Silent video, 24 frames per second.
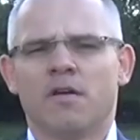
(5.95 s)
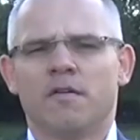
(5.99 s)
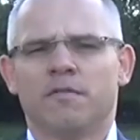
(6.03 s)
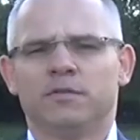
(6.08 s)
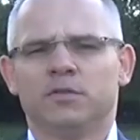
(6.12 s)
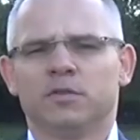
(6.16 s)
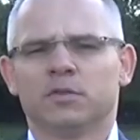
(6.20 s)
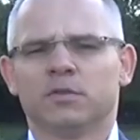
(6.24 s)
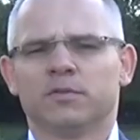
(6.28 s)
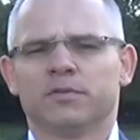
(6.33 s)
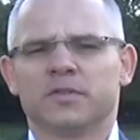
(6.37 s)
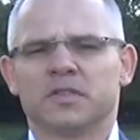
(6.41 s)
W
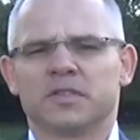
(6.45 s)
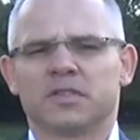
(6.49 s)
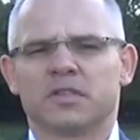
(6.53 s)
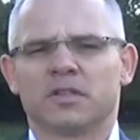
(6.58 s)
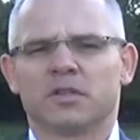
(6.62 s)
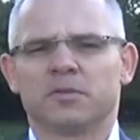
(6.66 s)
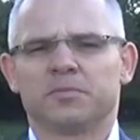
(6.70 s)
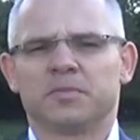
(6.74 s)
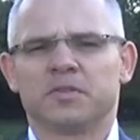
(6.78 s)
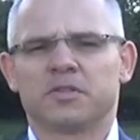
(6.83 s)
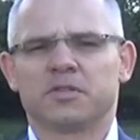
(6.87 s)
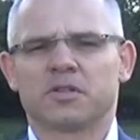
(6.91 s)
dniu
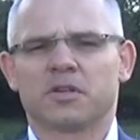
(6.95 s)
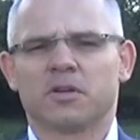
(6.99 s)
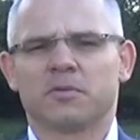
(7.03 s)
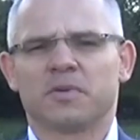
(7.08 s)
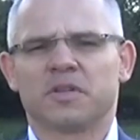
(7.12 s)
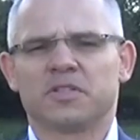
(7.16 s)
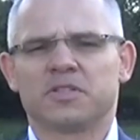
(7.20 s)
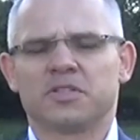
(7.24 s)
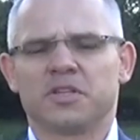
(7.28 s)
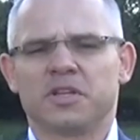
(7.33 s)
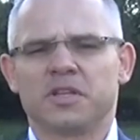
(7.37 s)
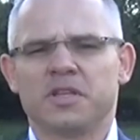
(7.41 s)
21
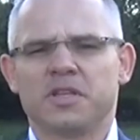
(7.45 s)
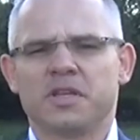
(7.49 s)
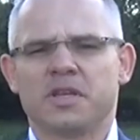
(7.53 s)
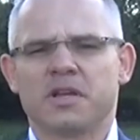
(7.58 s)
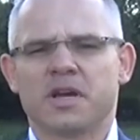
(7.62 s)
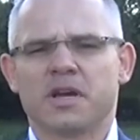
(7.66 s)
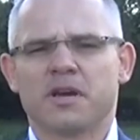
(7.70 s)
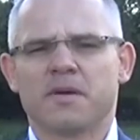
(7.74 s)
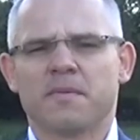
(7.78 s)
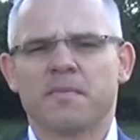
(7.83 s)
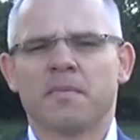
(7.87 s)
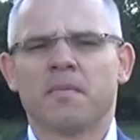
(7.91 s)

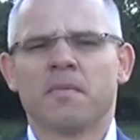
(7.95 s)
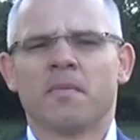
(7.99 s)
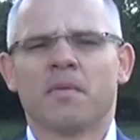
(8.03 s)
października